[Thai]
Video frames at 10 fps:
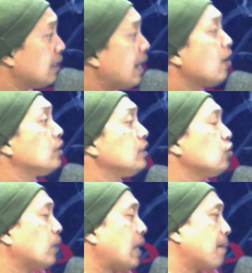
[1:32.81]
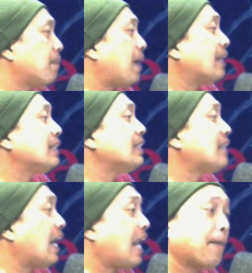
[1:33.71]
แน่นอนที่สุดฮะพระท่านจะ
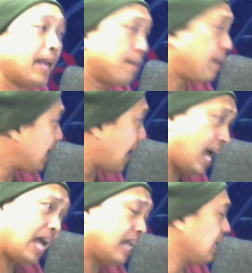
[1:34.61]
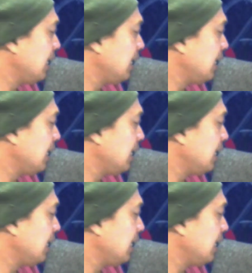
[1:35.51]
ฉันหลังเพนไม่ได้